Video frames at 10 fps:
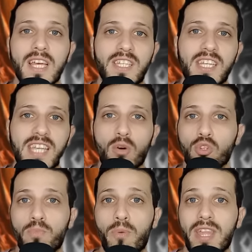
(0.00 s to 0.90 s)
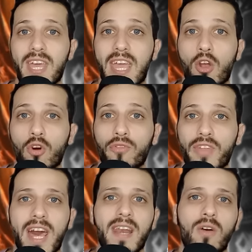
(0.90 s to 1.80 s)
Si Zeus puede
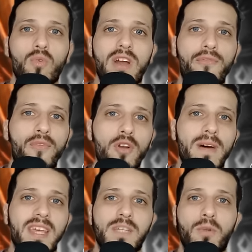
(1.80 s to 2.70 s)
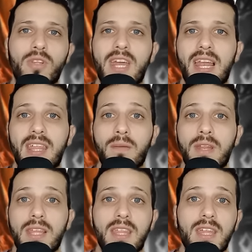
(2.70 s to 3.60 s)
encontrar una forma de explotar las
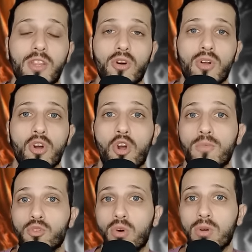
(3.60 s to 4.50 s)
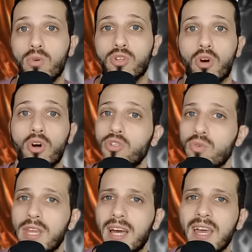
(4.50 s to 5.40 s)
debilidades de Thor, como su orgullo o
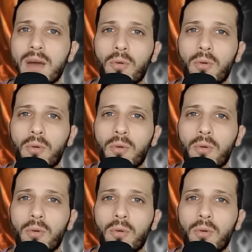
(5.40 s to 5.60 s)
su ira,